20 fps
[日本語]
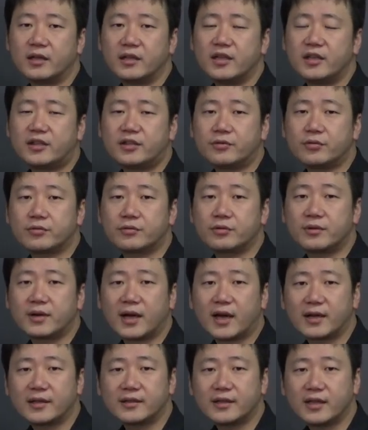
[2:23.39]
一族の
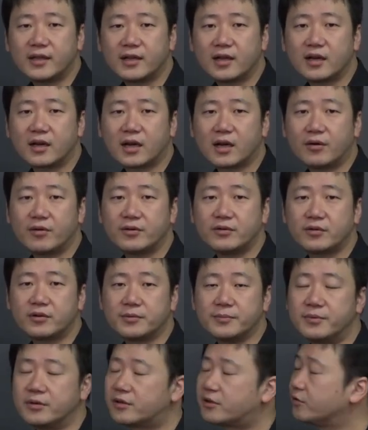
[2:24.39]
繁栄なんかを祈る
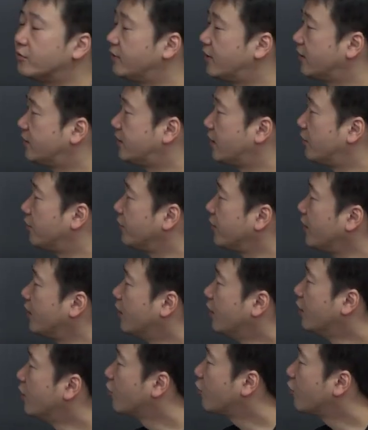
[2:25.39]
仏教だったのに、